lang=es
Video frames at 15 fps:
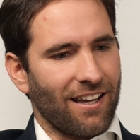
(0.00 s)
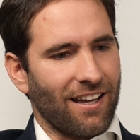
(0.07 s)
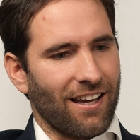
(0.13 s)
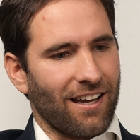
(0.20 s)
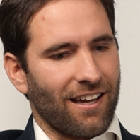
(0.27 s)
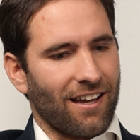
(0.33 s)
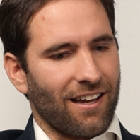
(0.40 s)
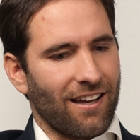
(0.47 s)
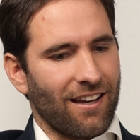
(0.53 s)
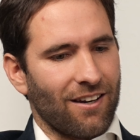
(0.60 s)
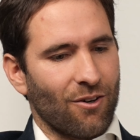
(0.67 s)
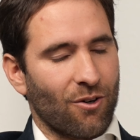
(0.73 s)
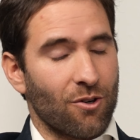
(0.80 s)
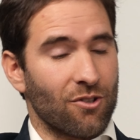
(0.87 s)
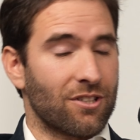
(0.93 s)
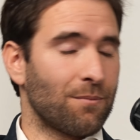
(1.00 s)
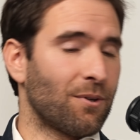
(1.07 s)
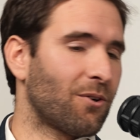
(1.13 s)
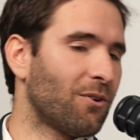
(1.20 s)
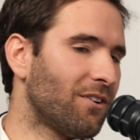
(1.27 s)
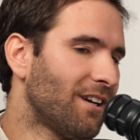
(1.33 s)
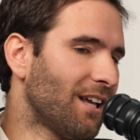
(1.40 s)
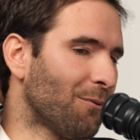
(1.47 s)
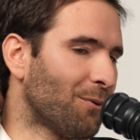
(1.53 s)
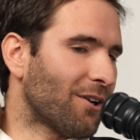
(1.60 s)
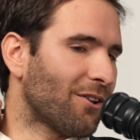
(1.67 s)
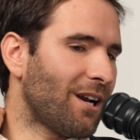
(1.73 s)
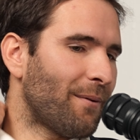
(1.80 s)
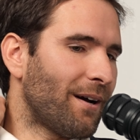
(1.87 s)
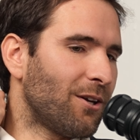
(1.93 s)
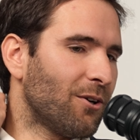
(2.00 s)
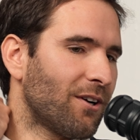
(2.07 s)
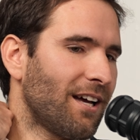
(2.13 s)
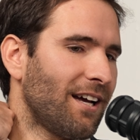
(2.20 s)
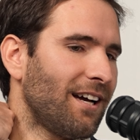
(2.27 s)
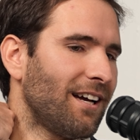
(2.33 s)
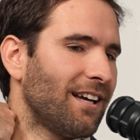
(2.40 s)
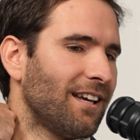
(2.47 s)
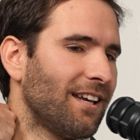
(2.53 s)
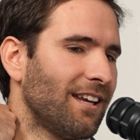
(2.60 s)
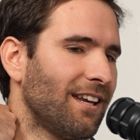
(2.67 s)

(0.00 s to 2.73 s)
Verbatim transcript: Eh, nos conocimos con Eduardo La Mayora